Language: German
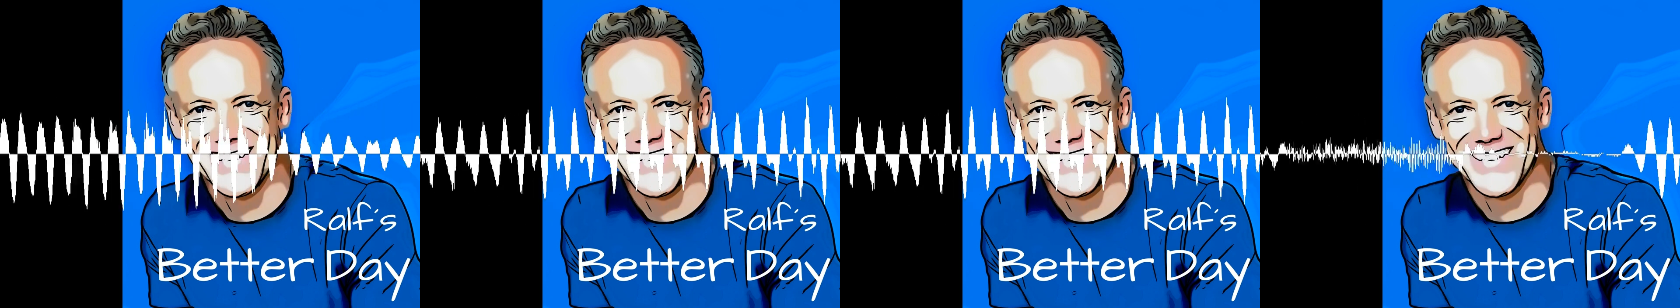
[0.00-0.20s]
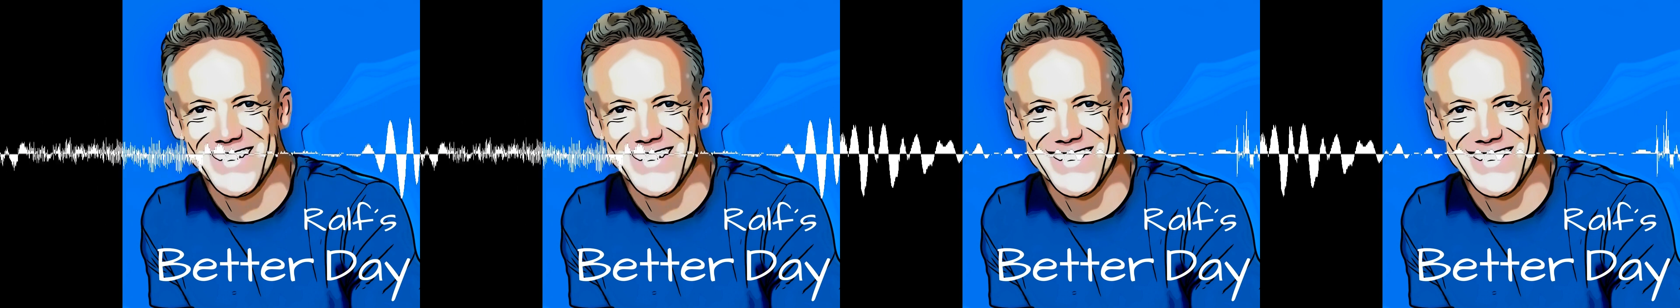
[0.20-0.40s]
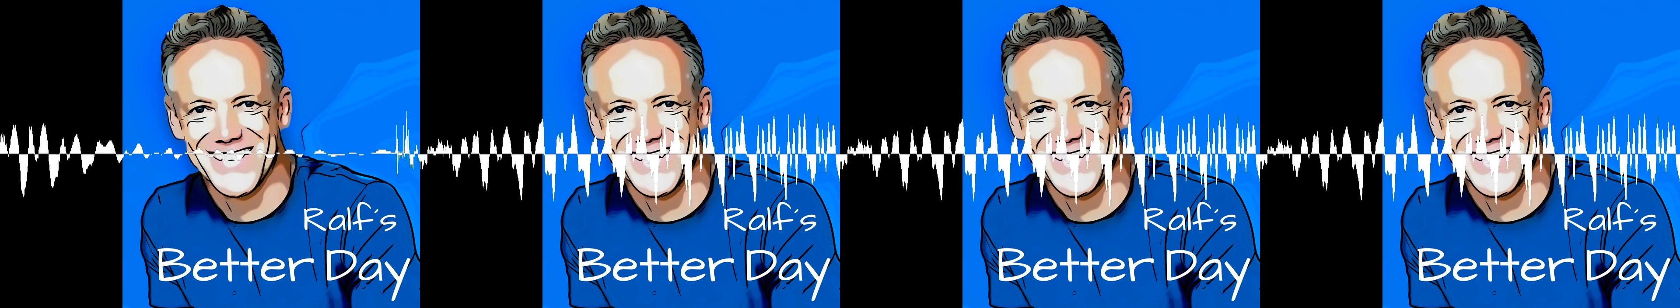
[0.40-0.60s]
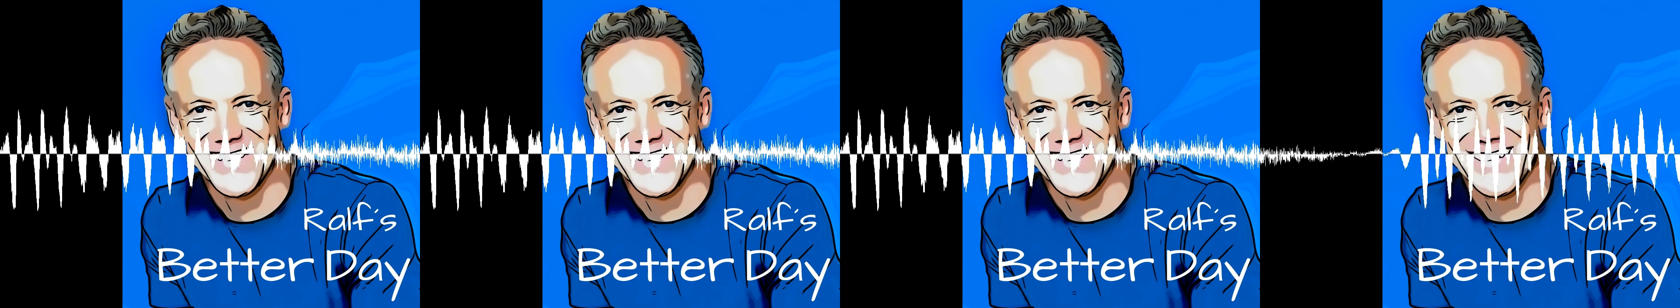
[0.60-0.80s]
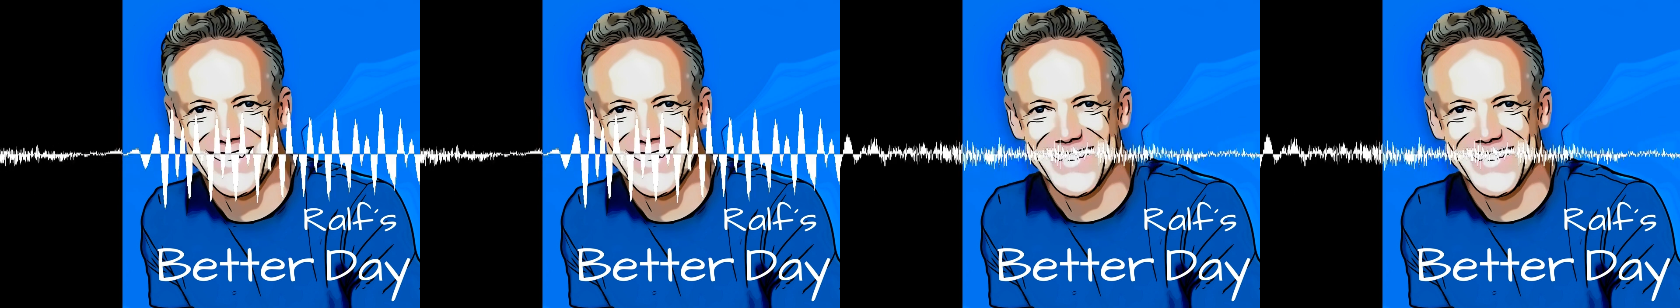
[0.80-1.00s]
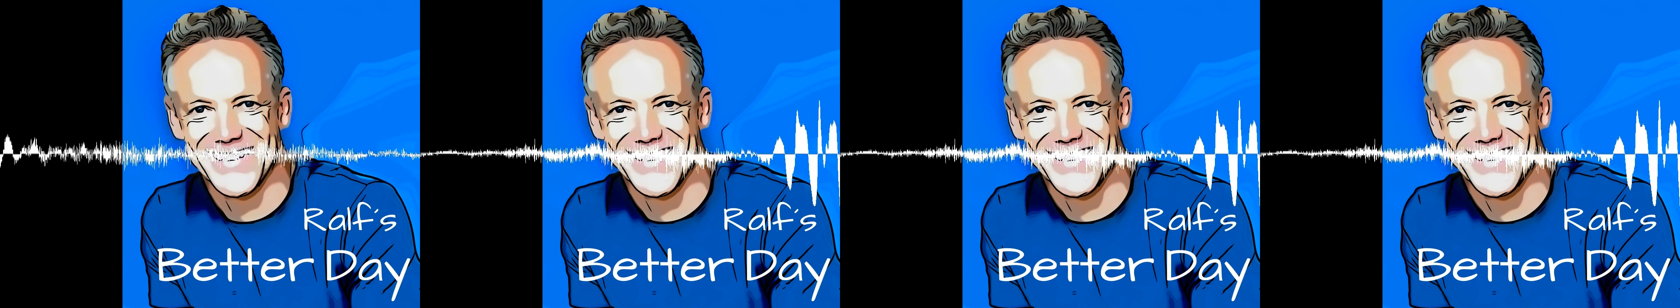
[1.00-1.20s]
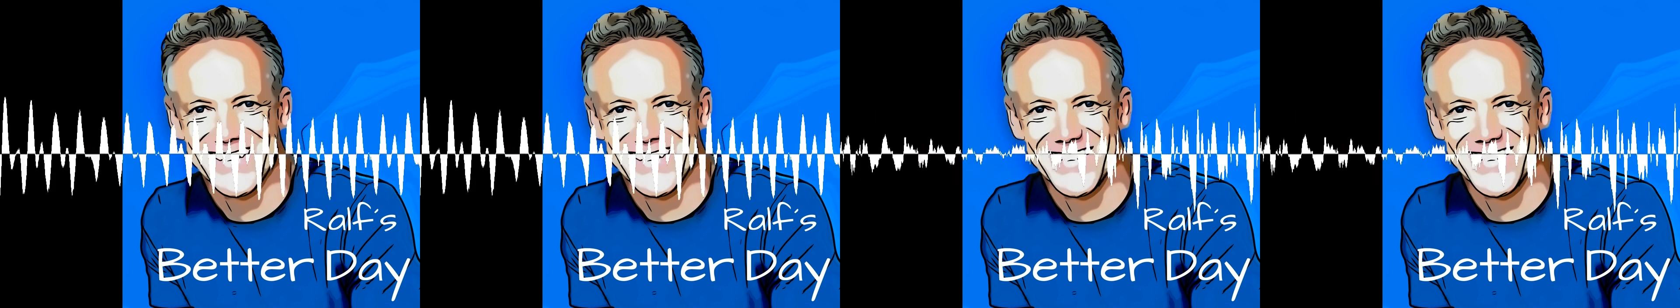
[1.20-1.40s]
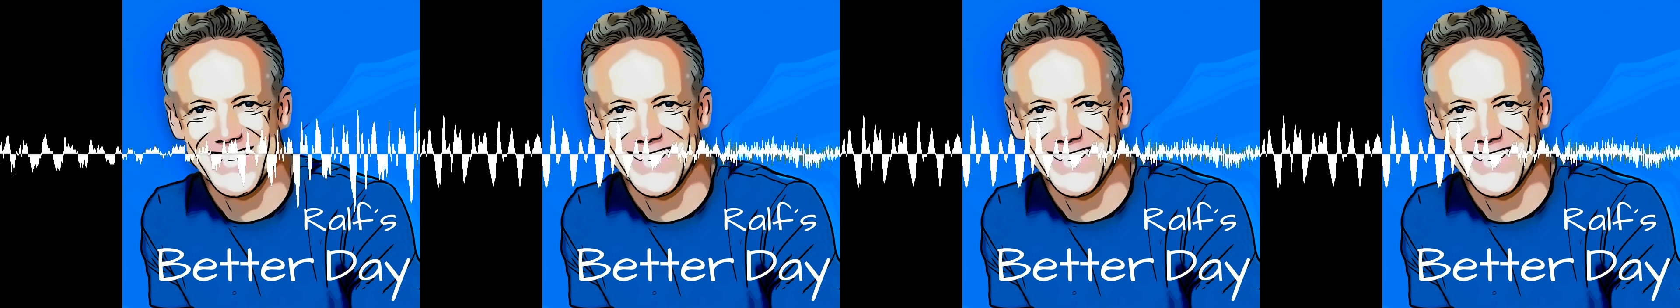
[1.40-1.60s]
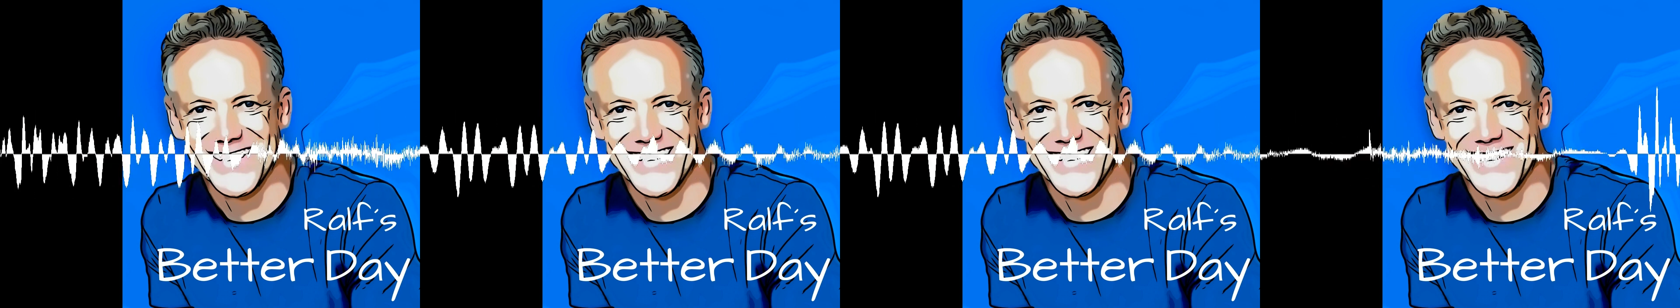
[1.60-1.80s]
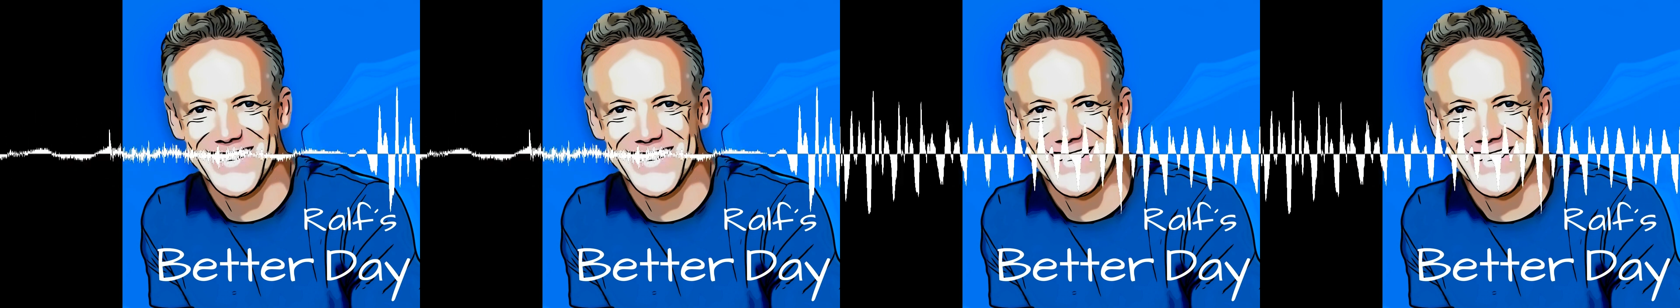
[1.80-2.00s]
die mich mit 30,
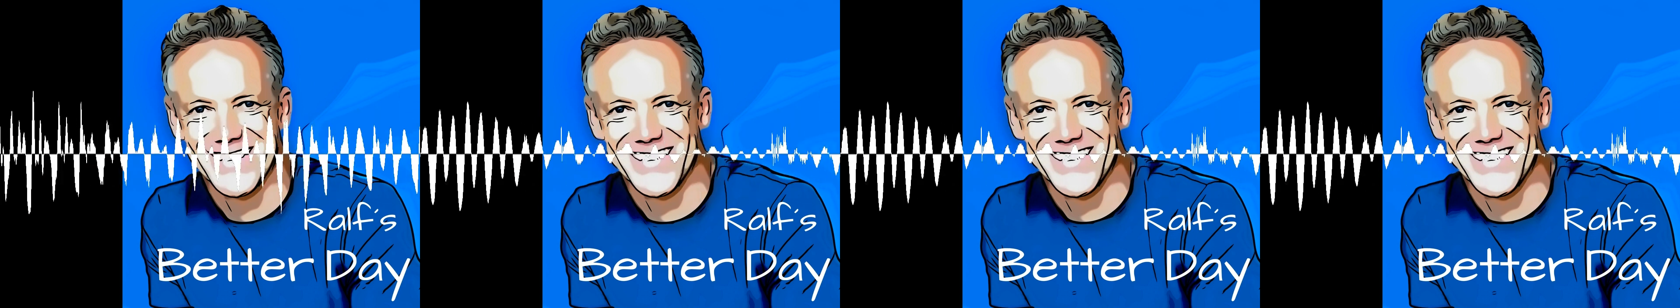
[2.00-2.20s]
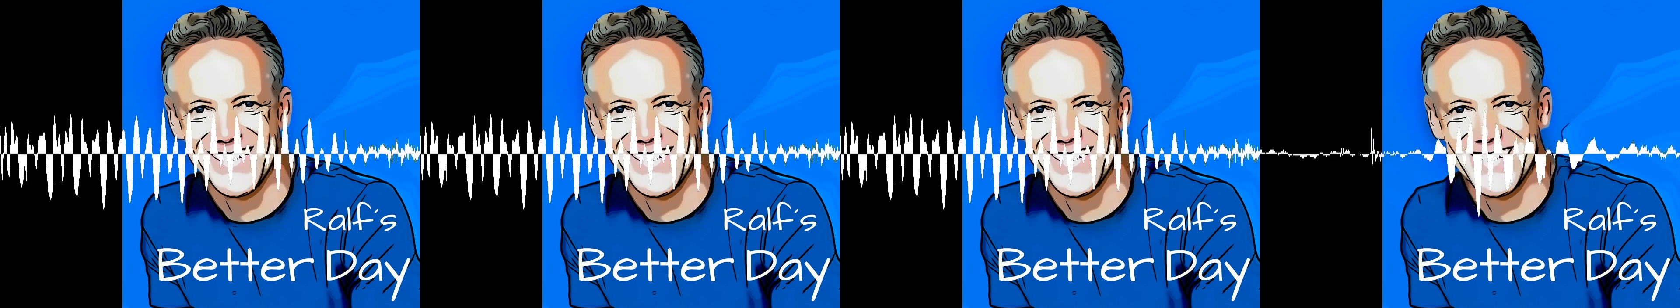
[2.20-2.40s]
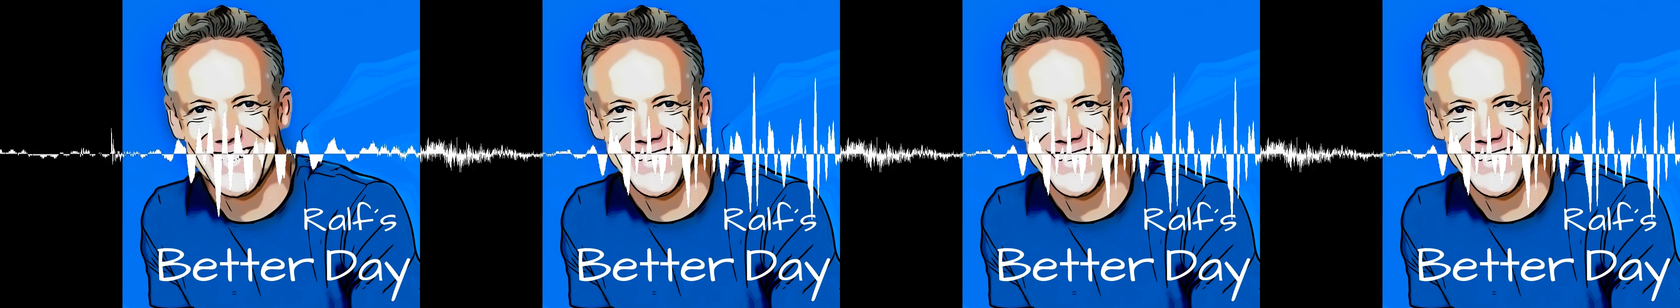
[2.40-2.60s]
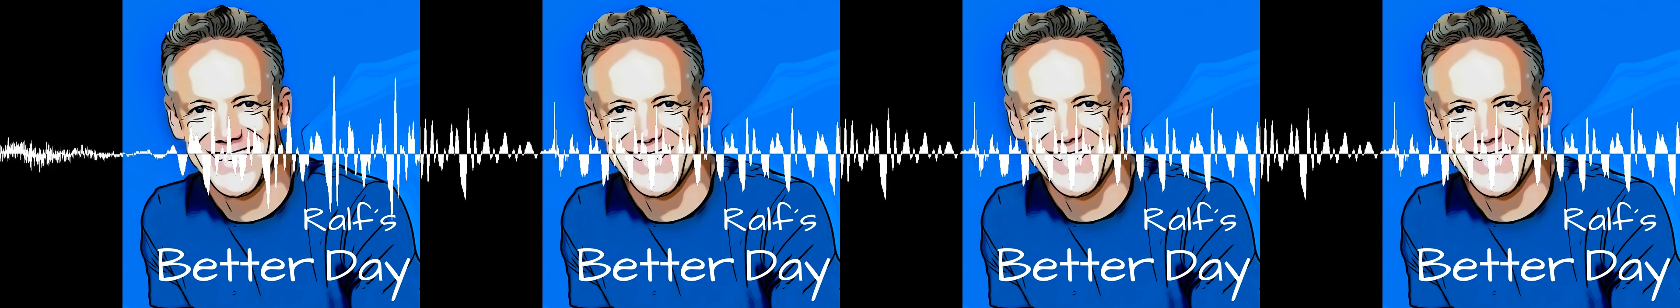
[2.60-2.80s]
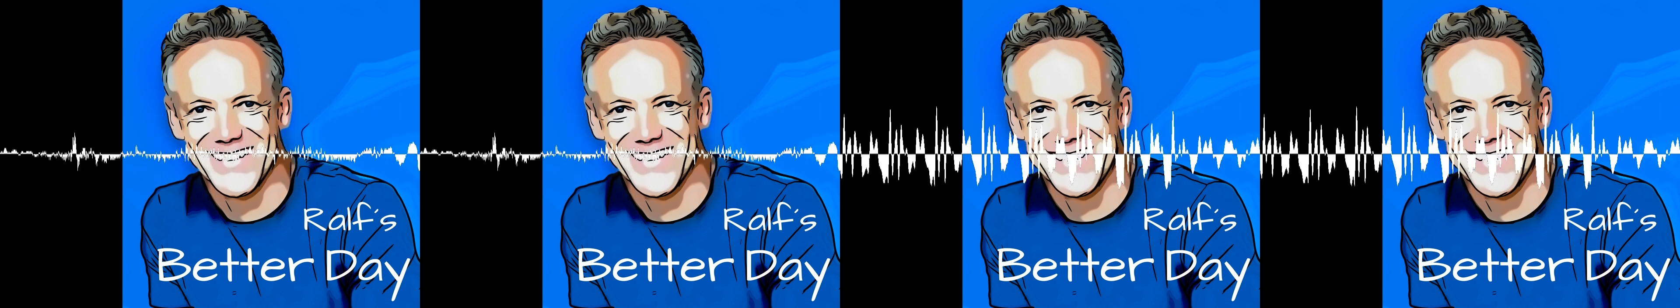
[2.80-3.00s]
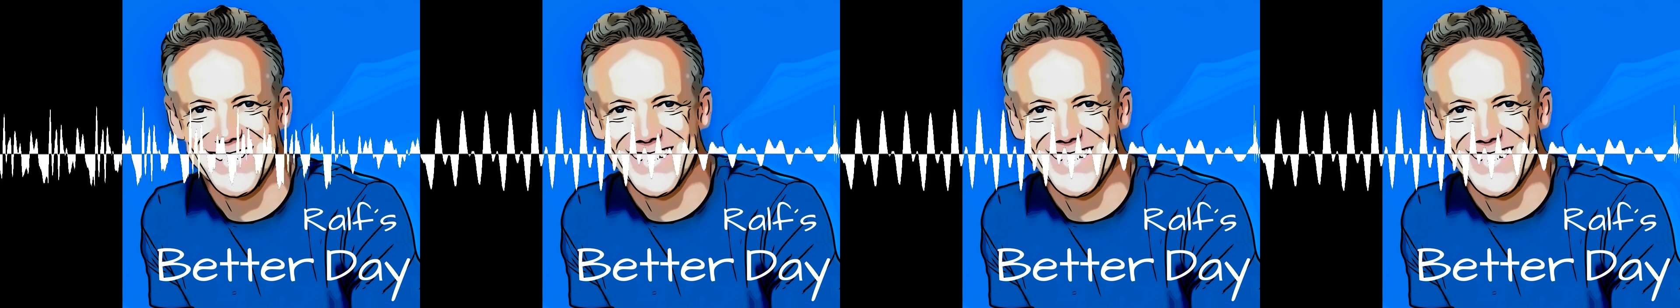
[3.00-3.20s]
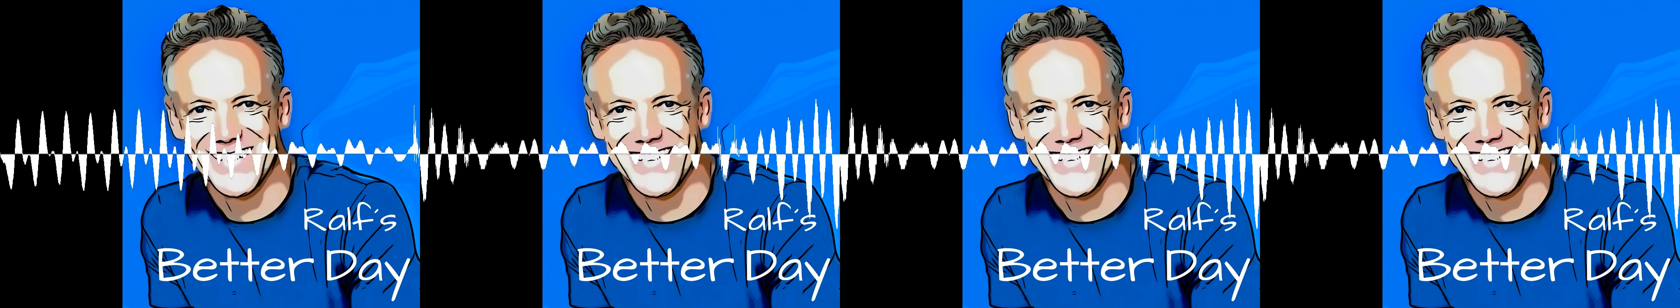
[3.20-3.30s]
35 voll und ganz gefordert haben,